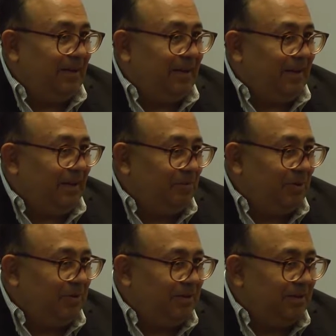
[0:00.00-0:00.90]
del
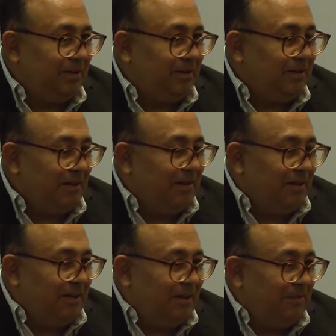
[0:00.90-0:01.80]
Apolo 13,
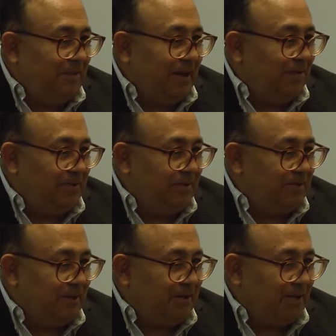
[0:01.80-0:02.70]
eh, failure is
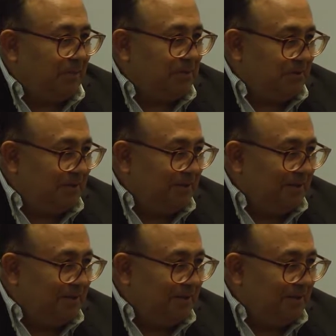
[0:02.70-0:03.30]
not an option.